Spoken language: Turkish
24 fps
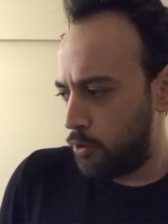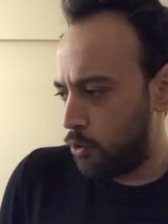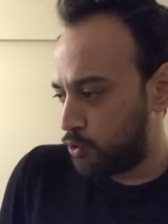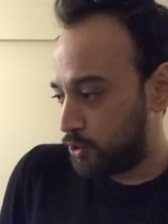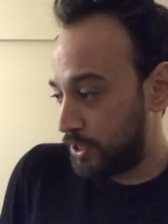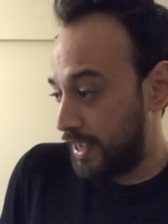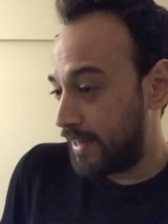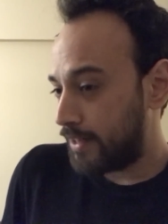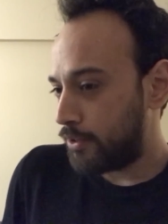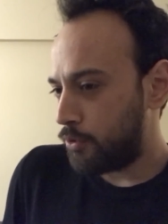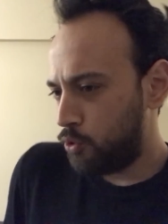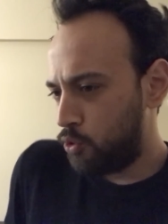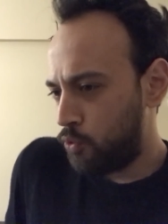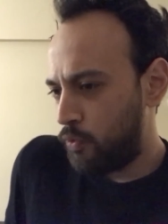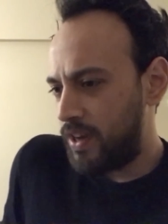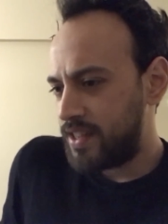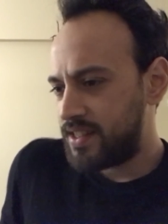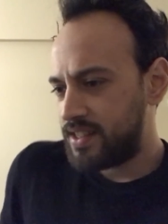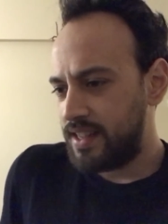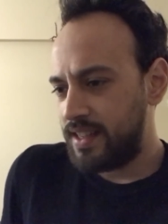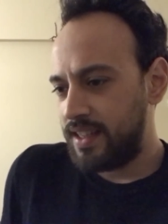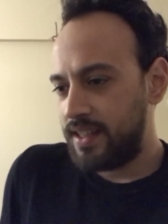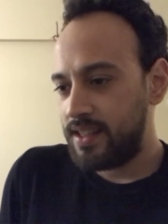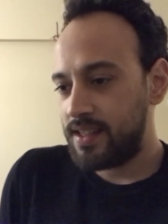özellikle
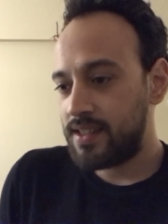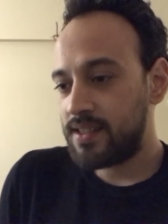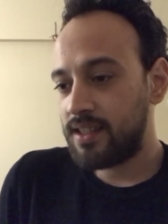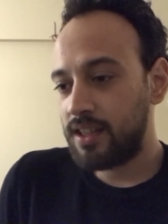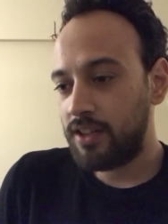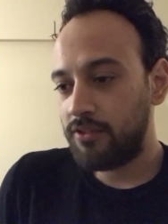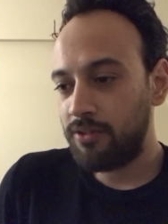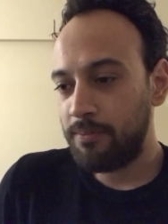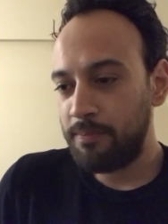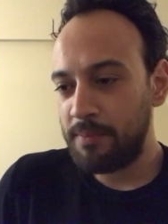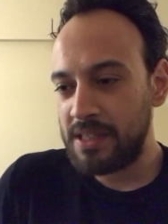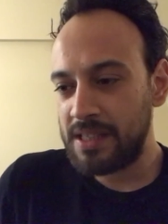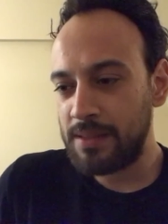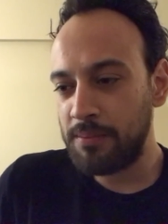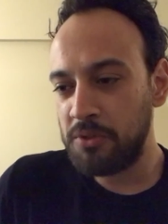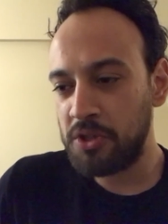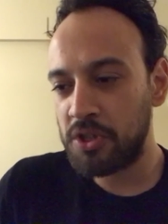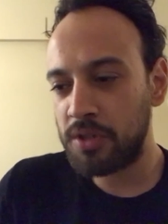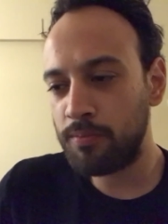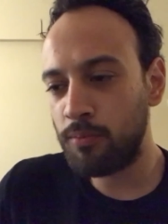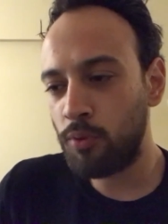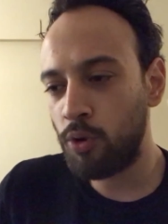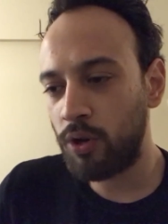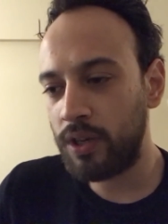üniversite giriş sınavı bizim
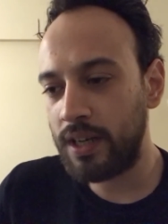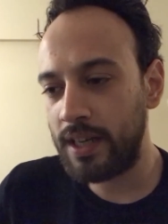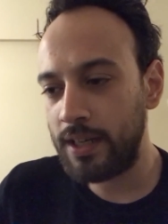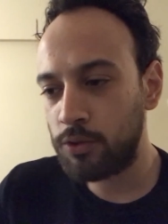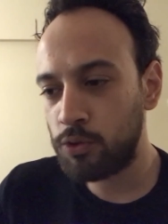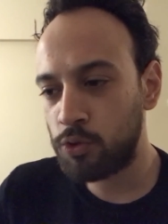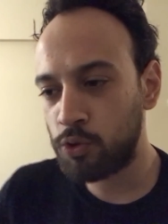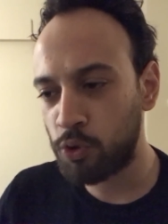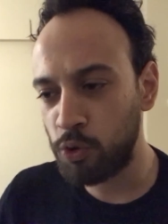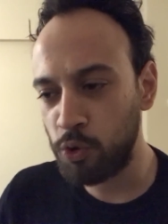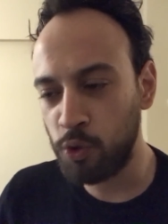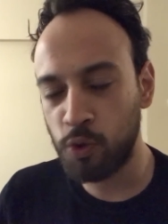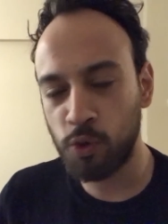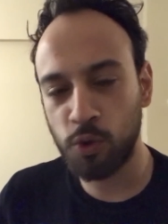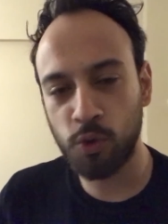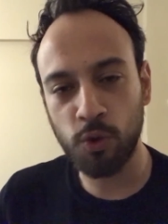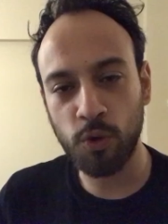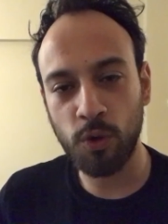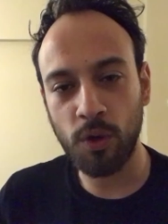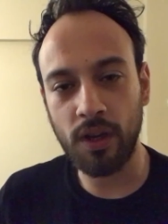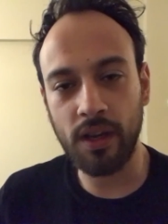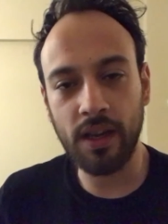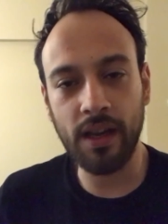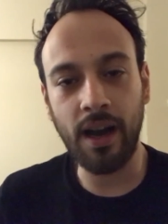için böyle
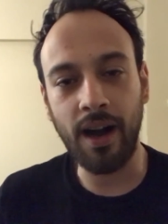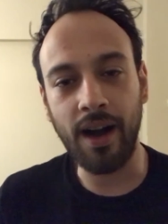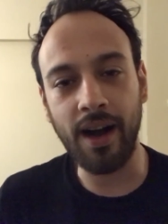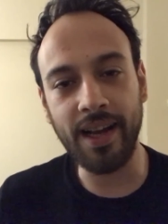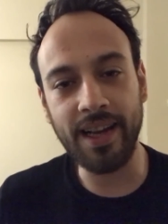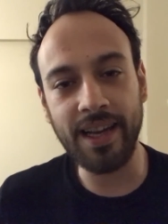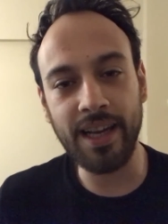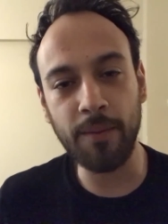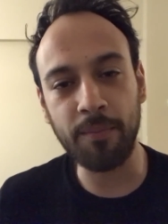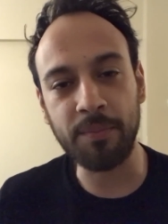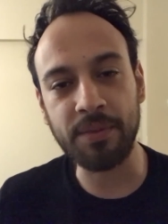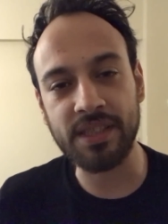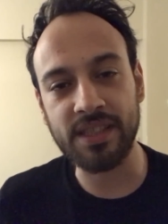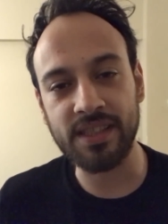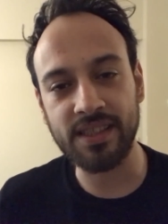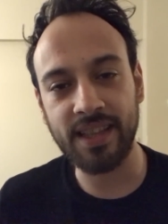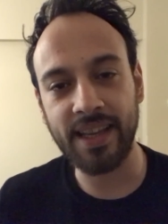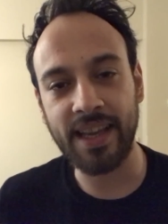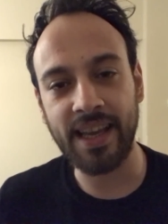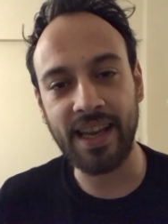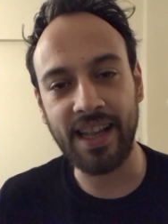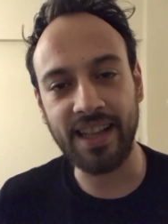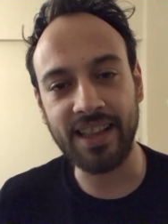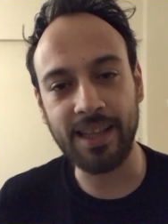Türk aile
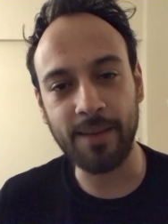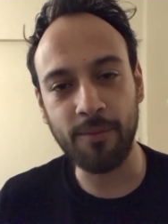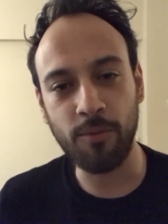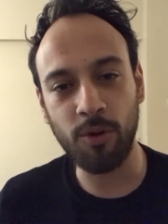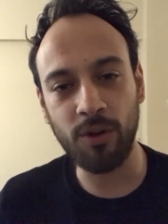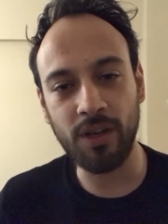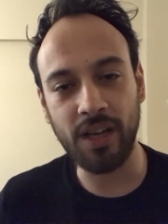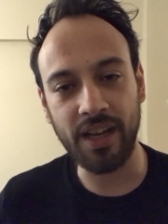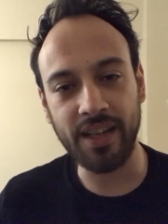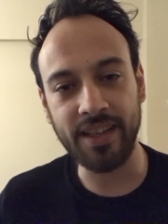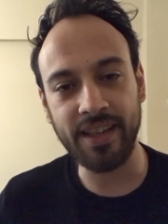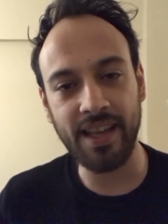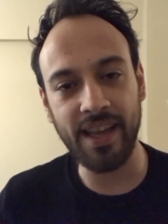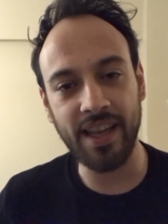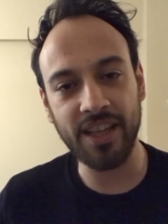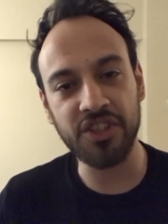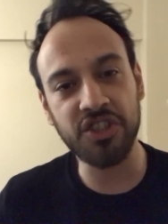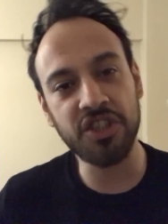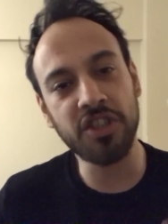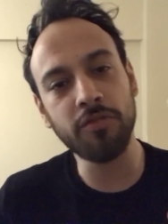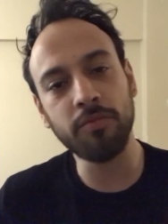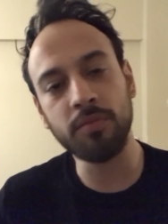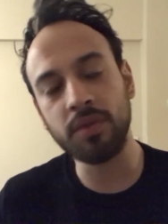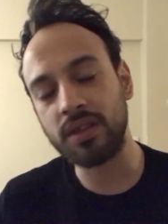yapısında genelde böyle hani
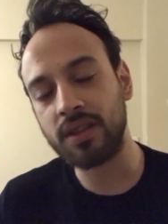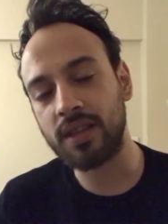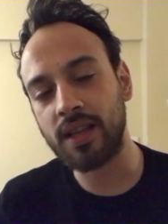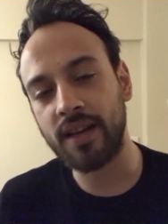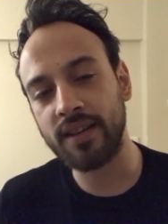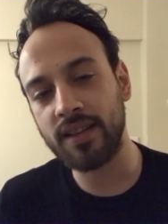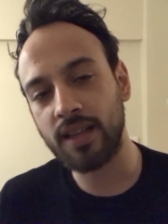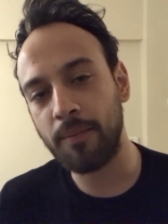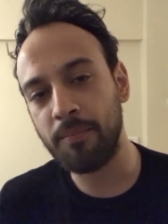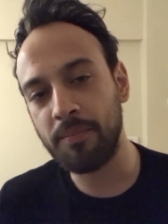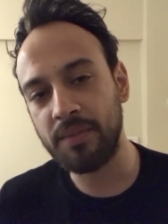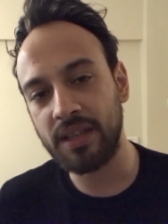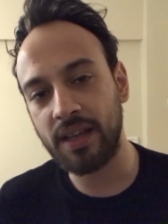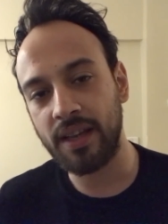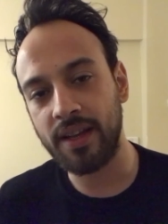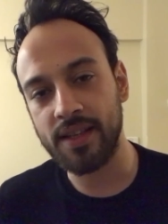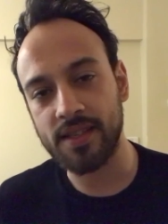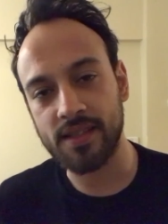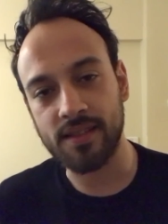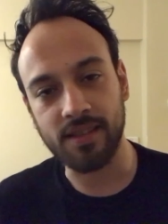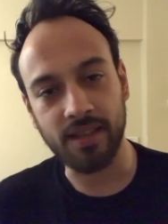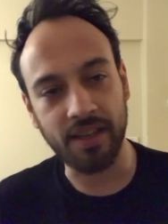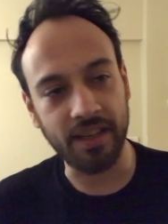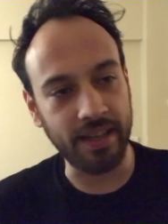achievement'lardan bir
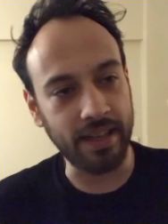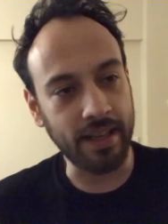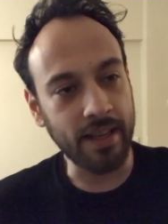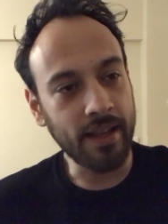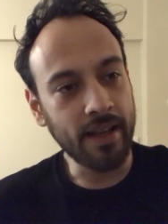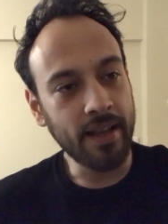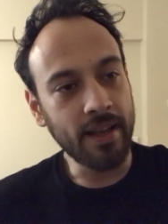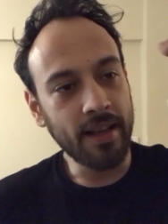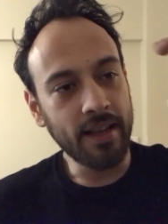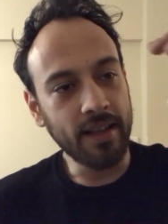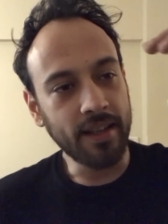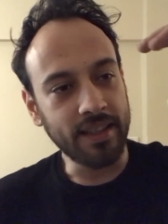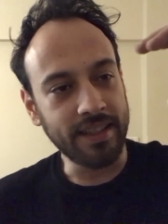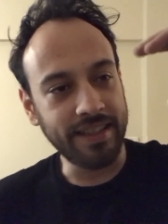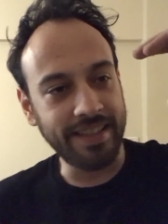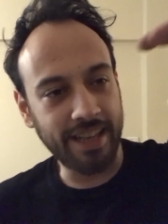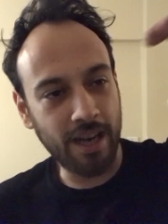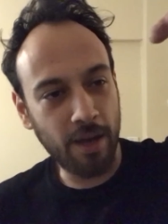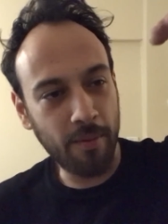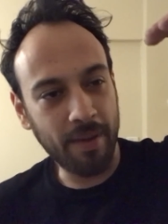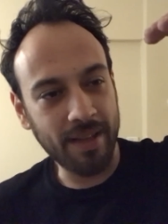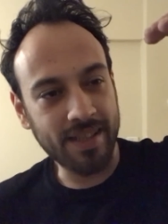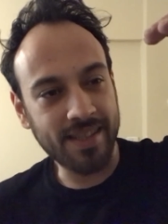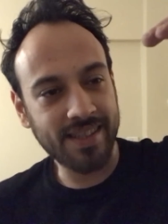tanesidir. Hani
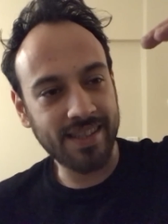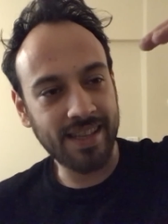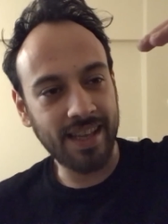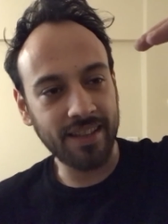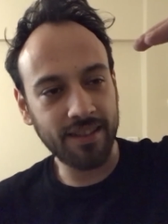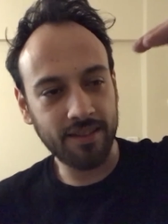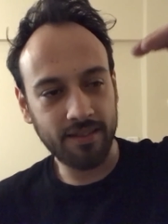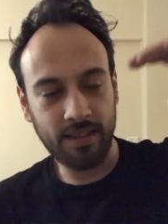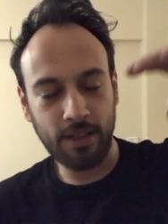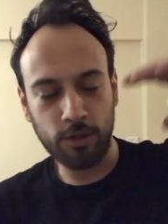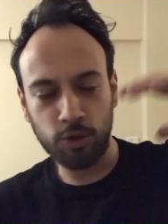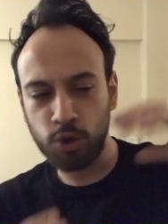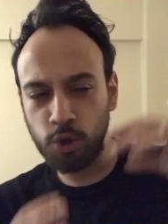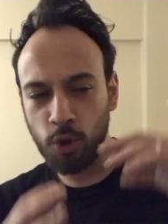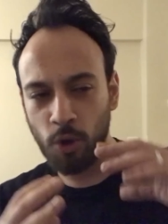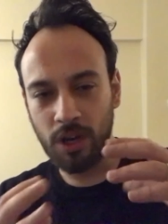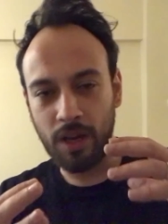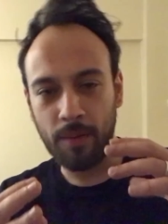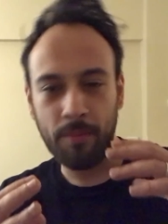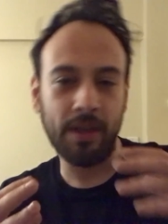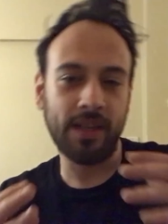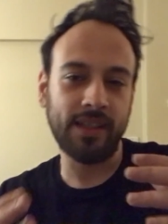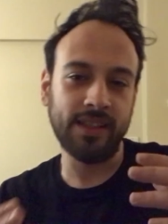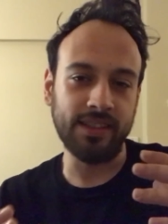giremezsen ya
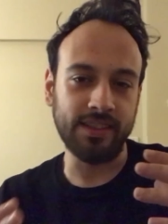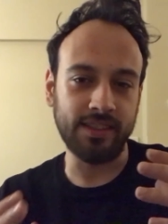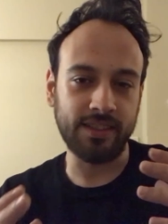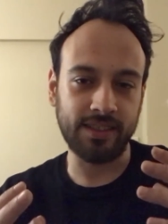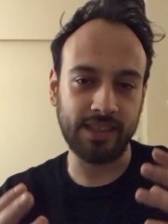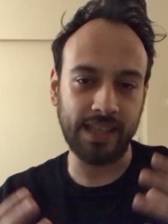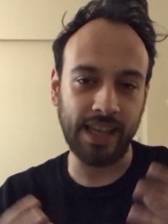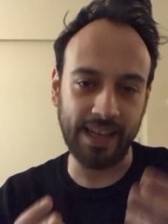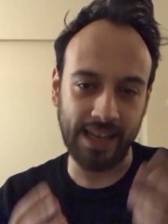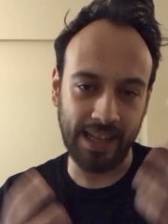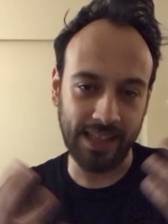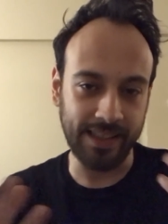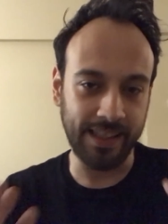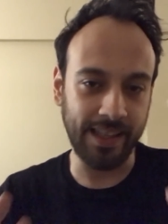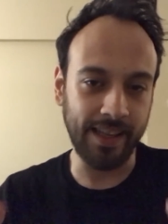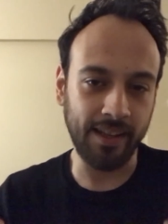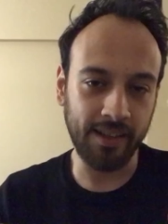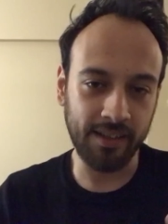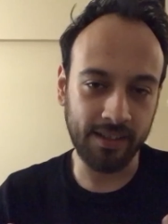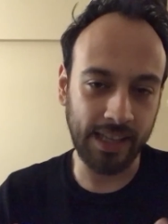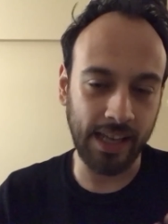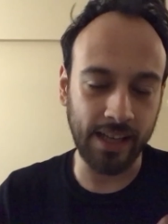şöyle bakılır genelde.